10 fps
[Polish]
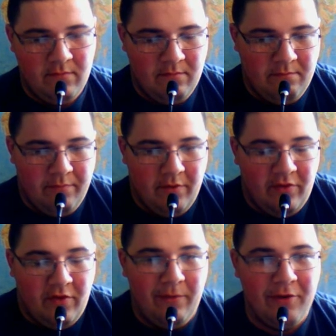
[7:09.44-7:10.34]
po
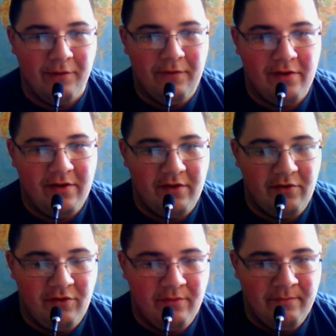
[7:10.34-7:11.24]
co mi to
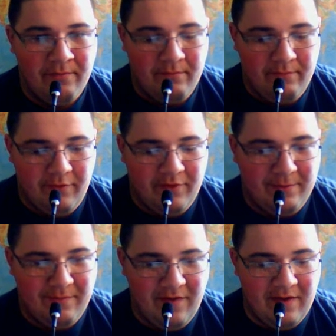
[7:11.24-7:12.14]
wiedzieć? Po co
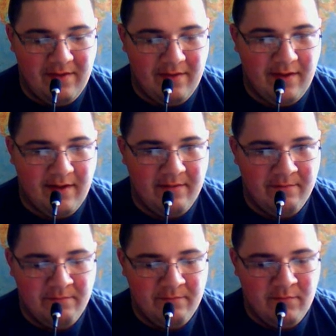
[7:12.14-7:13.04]
mi wiedza taka?
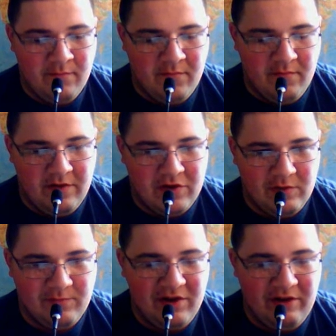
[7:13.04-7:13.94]
Wręcz
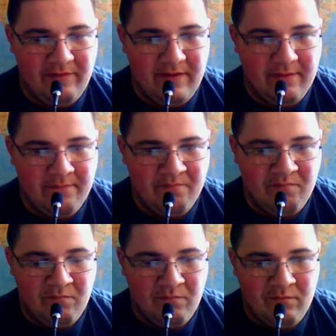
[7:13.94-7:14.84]
obrzydliwa?
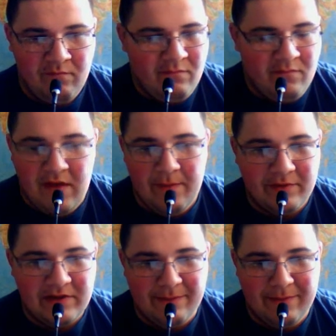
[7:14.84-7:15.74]
Nie
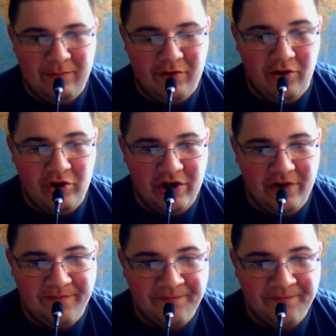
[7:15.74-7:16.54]
potrzebna mi do niczego.